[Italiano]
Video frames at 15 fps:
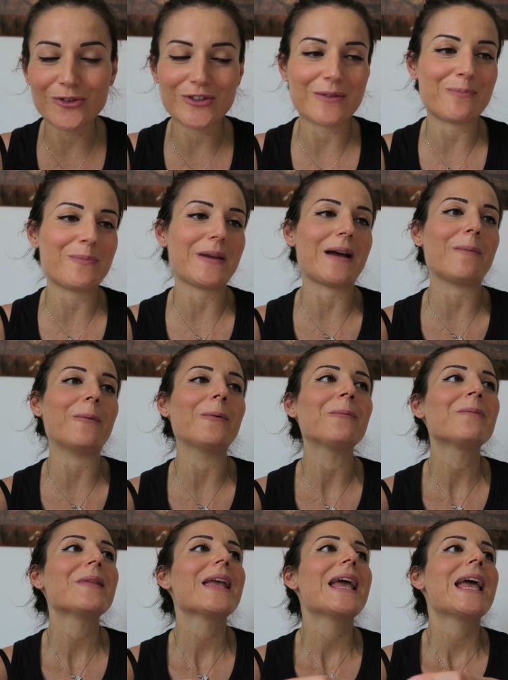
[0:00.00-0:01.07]
lo sappiamo.
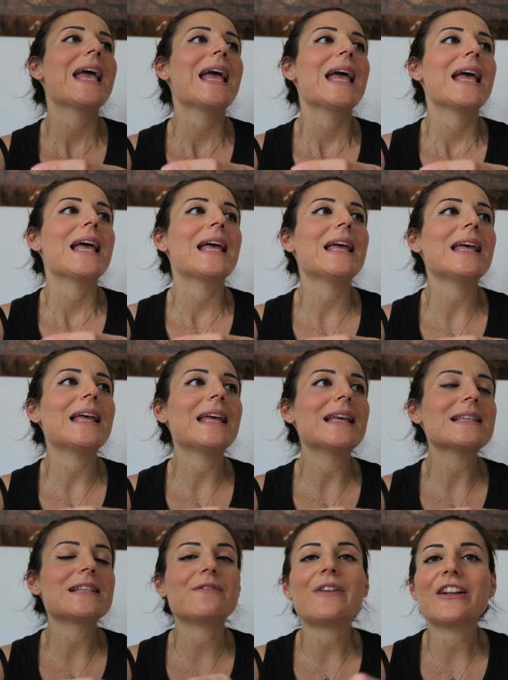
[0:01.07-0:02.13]

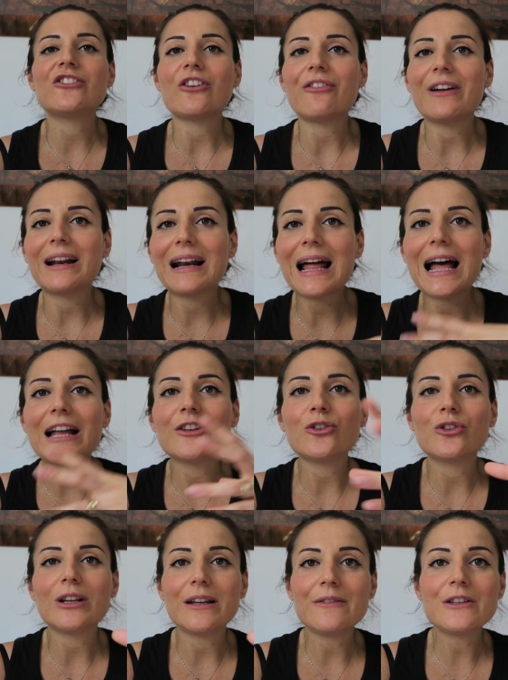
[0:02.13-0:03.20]
Eh, Selvaggia fa
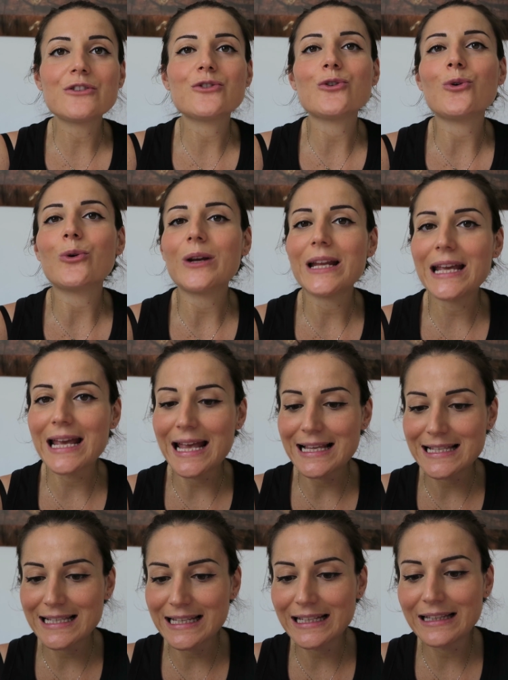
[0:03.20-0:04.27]
radio, televisione,
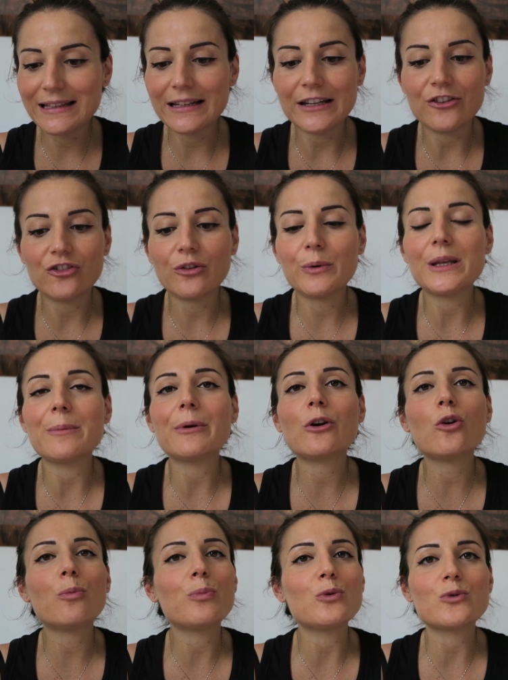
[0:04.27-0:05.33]
è scrittrice, quindi
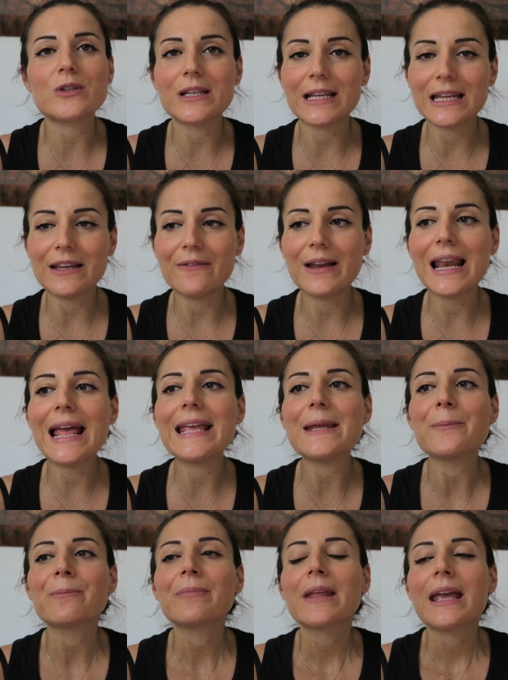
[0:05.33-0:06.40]
per lo più scrive.
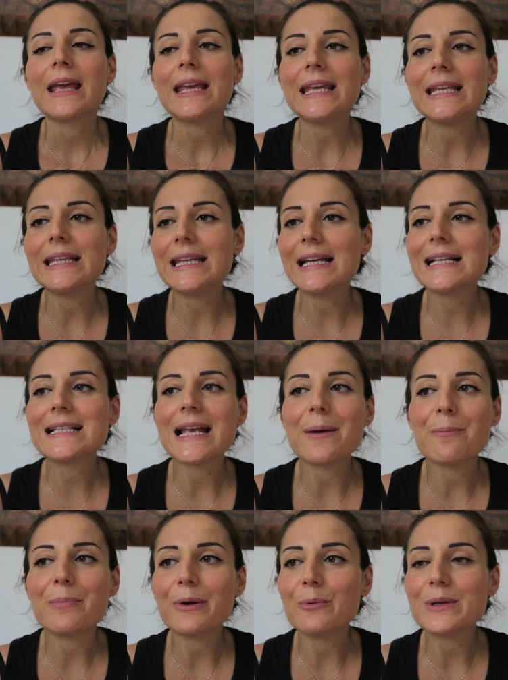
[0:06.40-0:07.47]
Lei indica
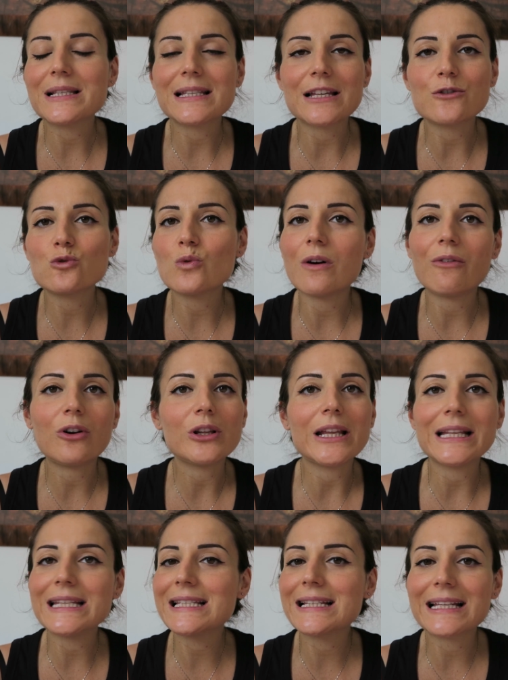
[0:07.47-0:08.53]
sempre questa sua
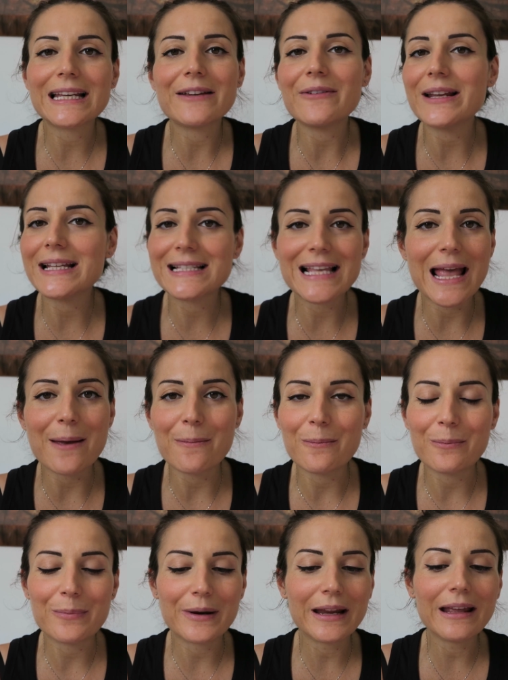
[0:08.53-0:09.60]
voglia di scrivere
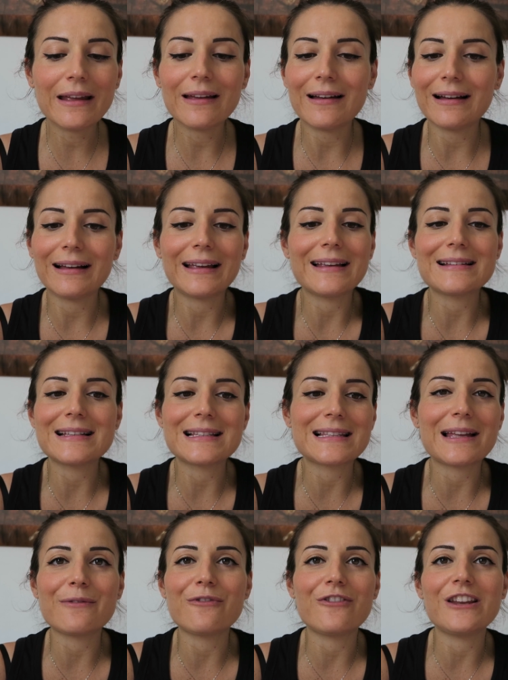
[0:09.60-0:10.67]
sempre, anche se
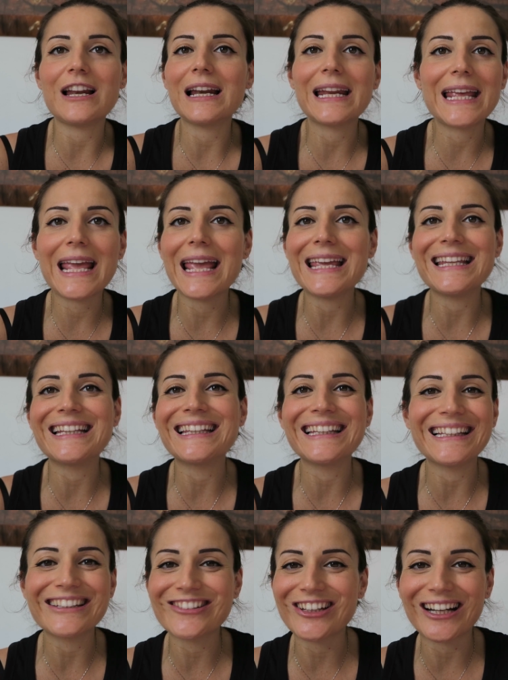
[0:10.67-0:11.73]
sta in fila al
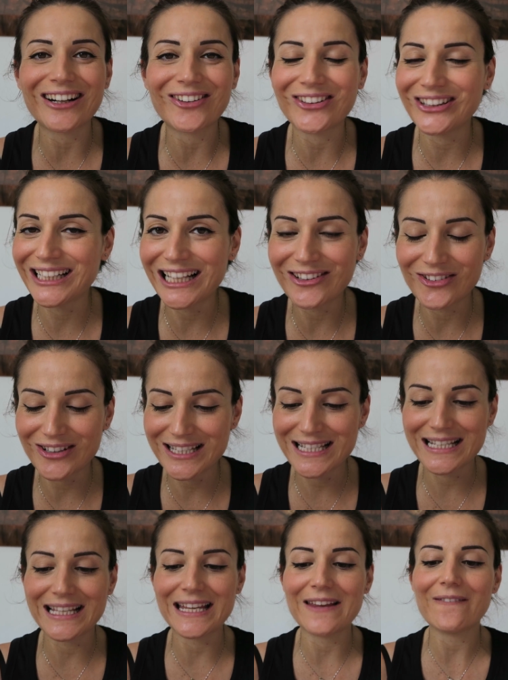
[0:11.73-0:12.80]
gate, ci ha raccontato che
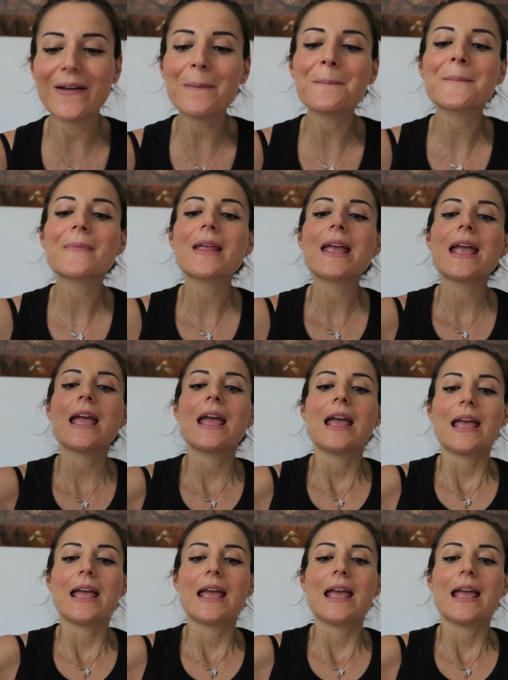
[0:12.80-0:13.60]
scrive.